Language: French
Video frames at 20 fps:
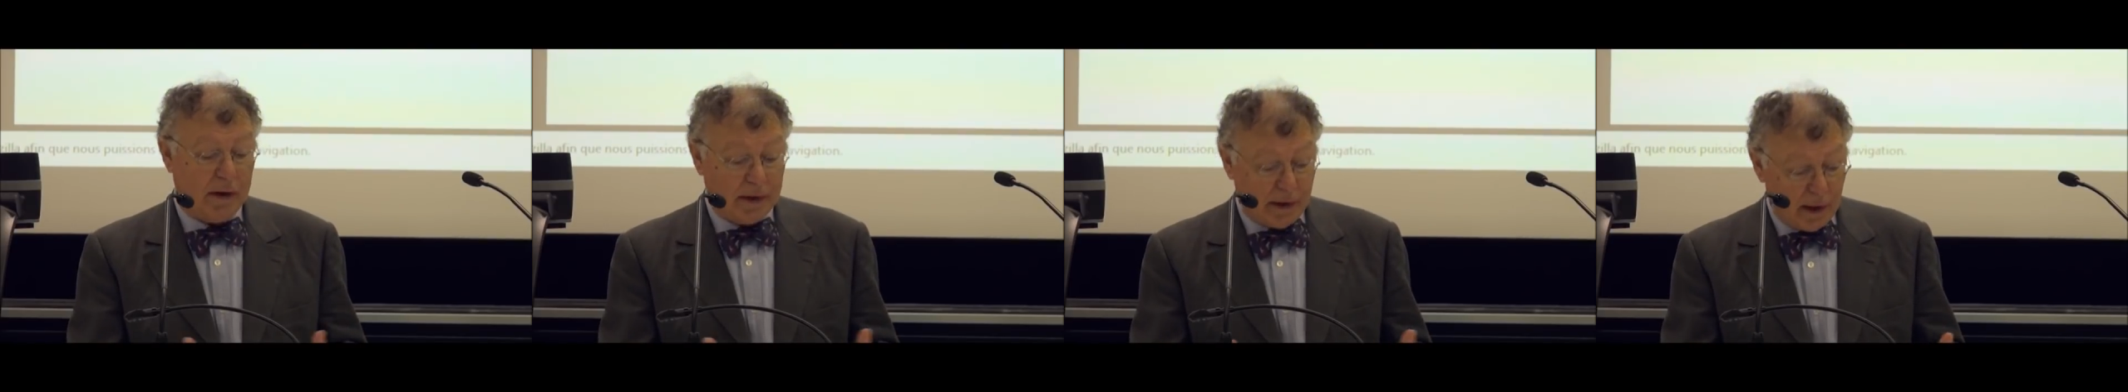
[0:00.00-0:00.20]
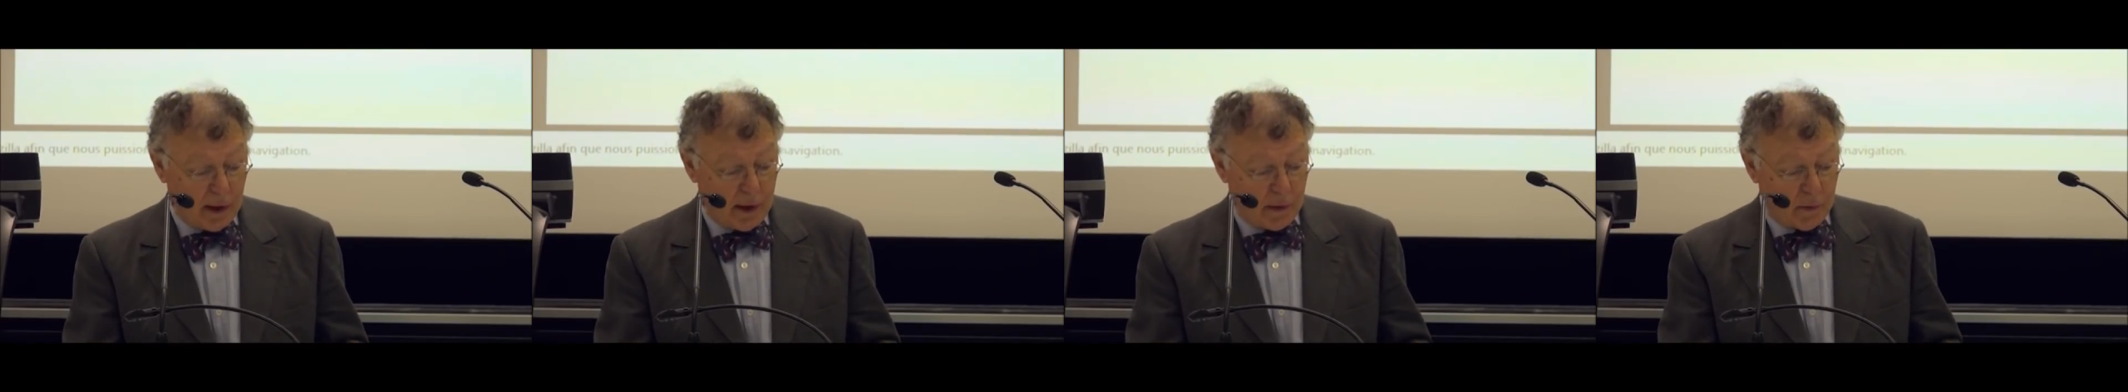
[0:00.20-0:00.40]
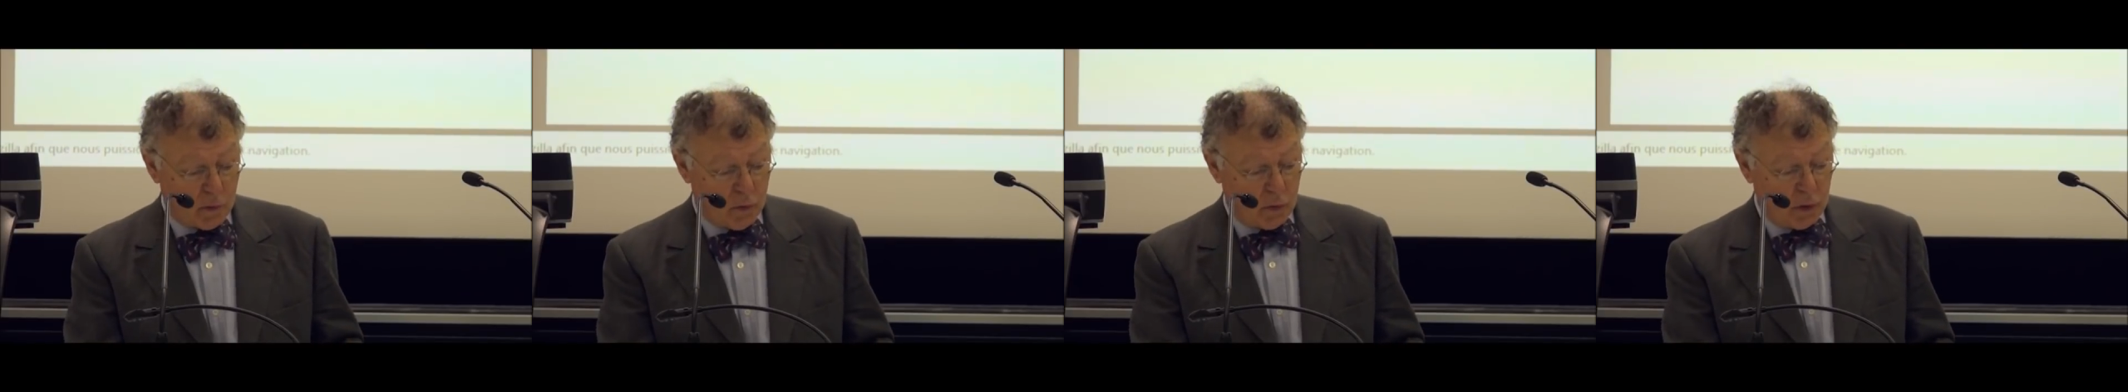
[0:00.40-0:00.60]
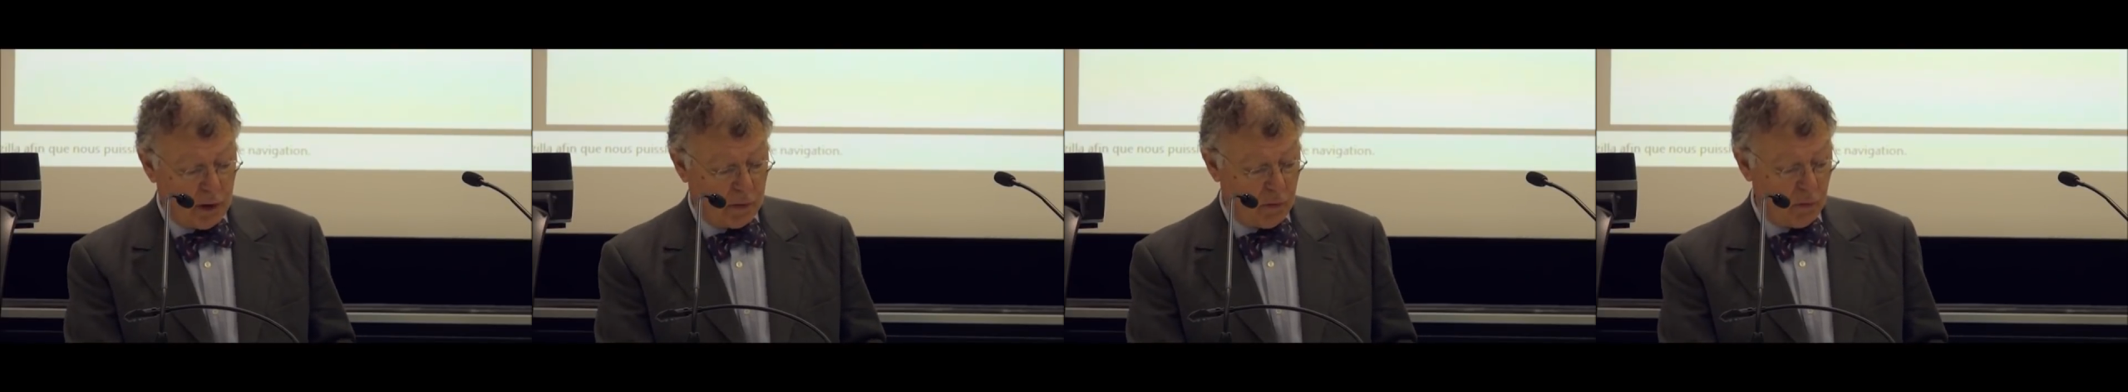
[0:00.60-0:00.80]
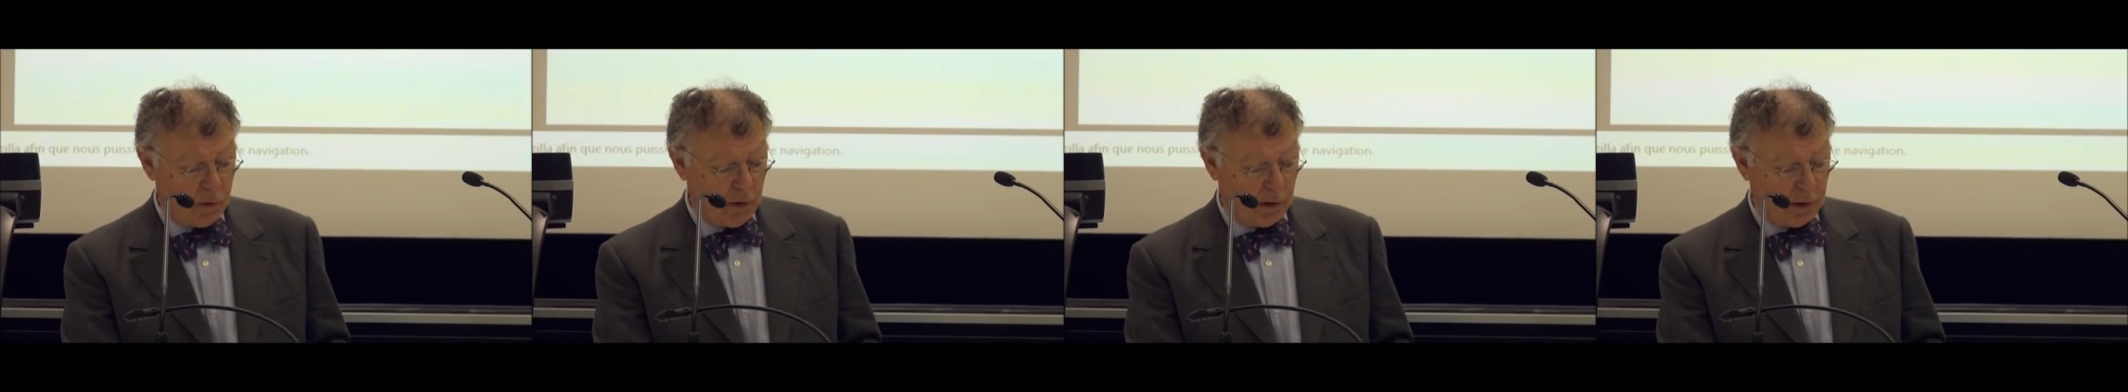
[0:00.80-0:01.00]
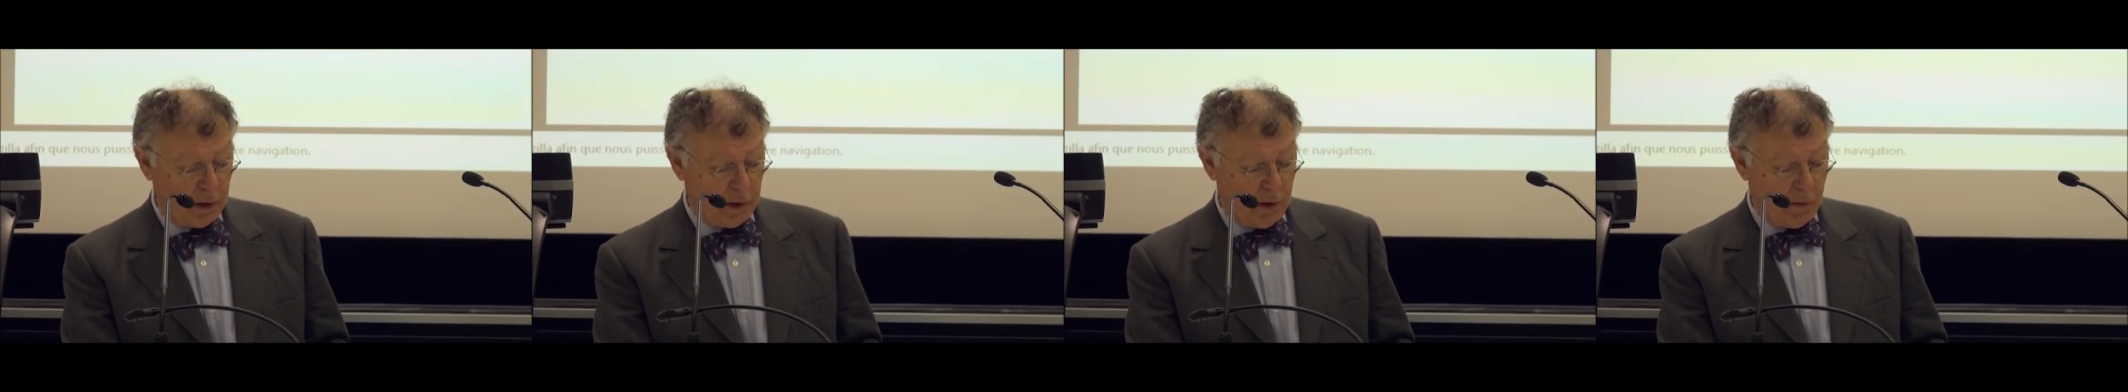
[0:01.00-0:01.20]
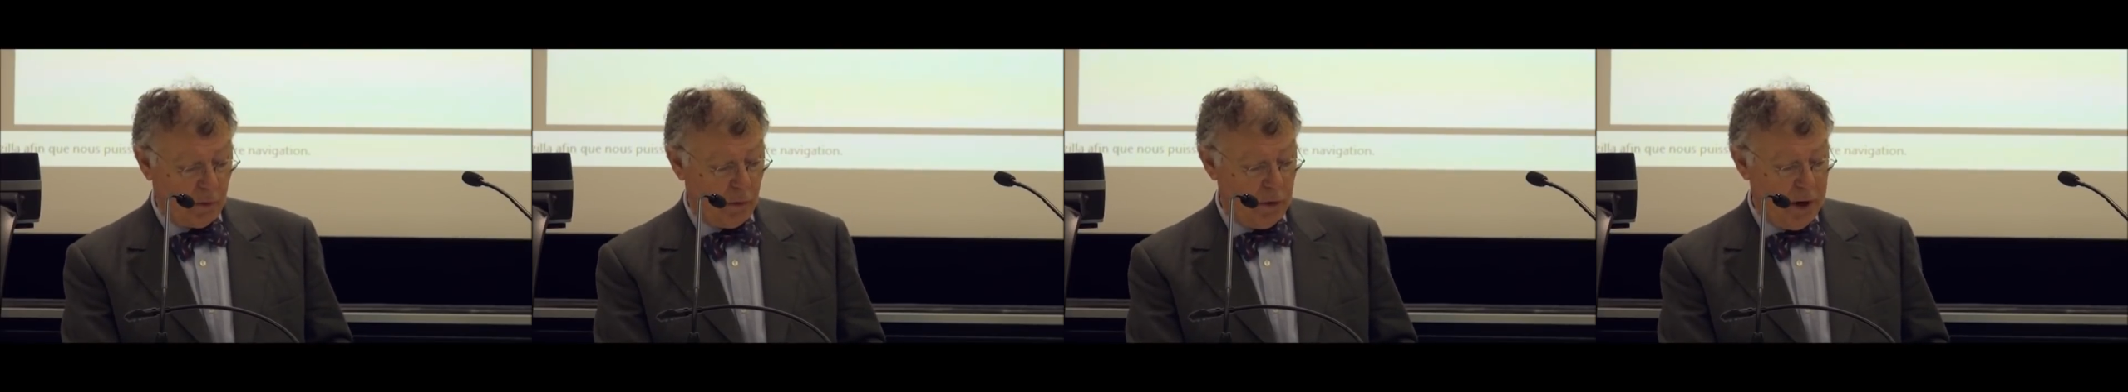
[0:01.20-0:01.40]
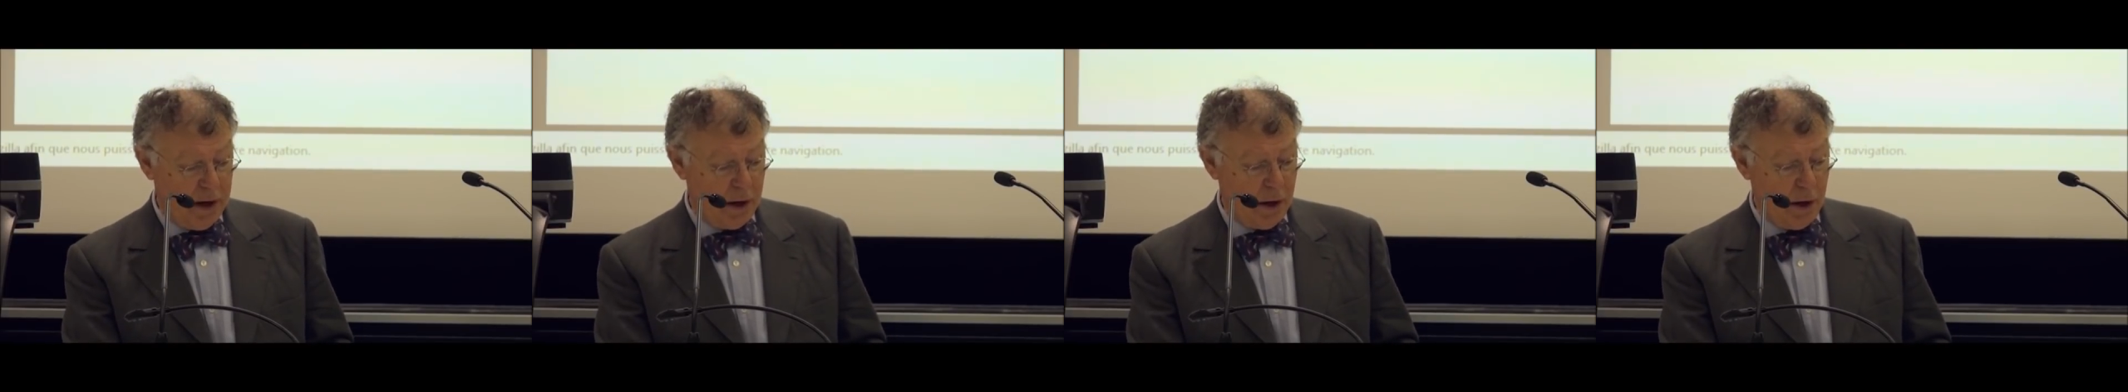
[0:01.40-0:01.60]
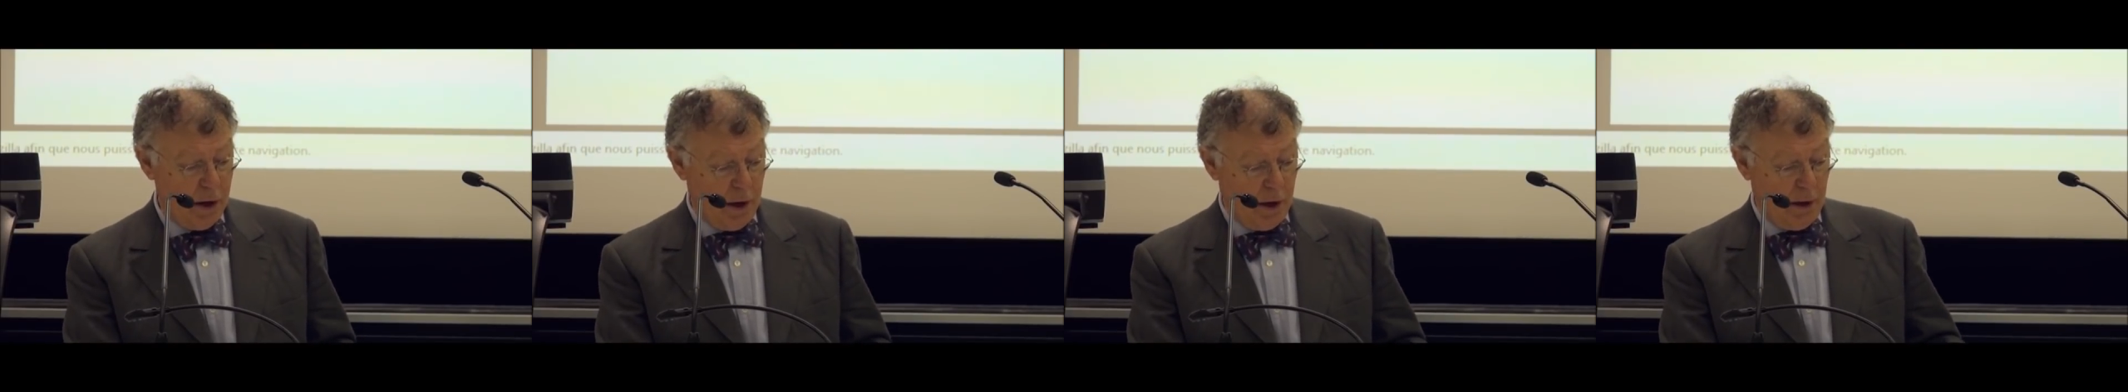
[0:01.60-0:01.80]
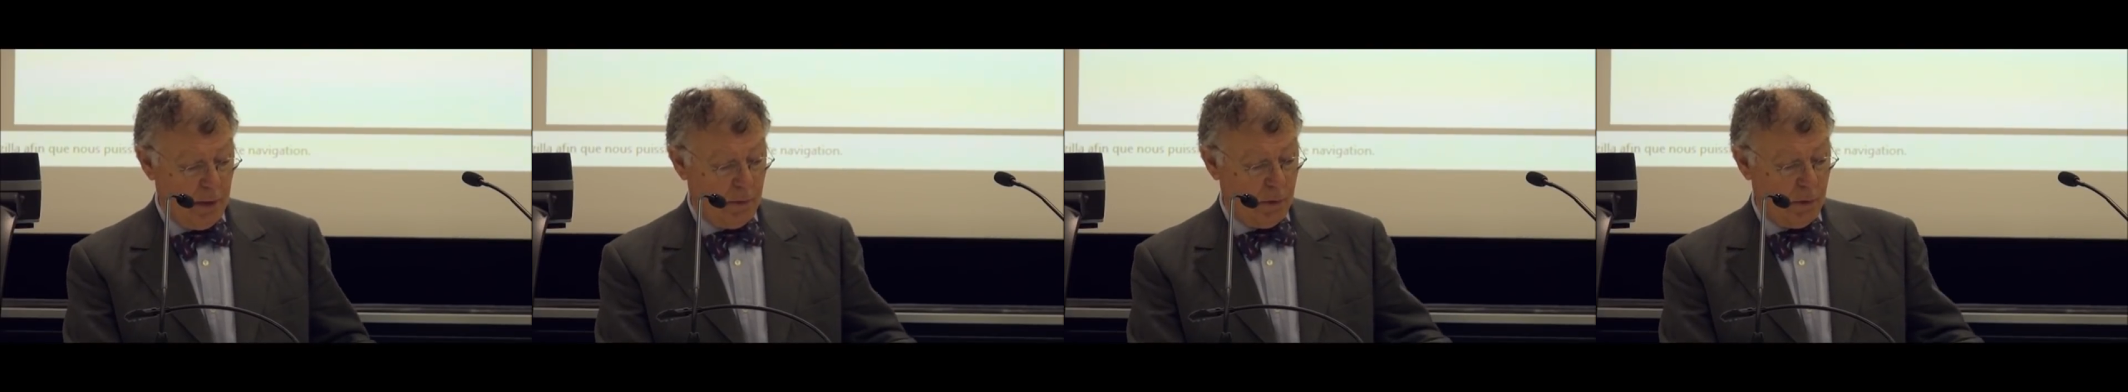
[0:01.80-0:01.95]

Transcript: s'intéresse aux relations internationales.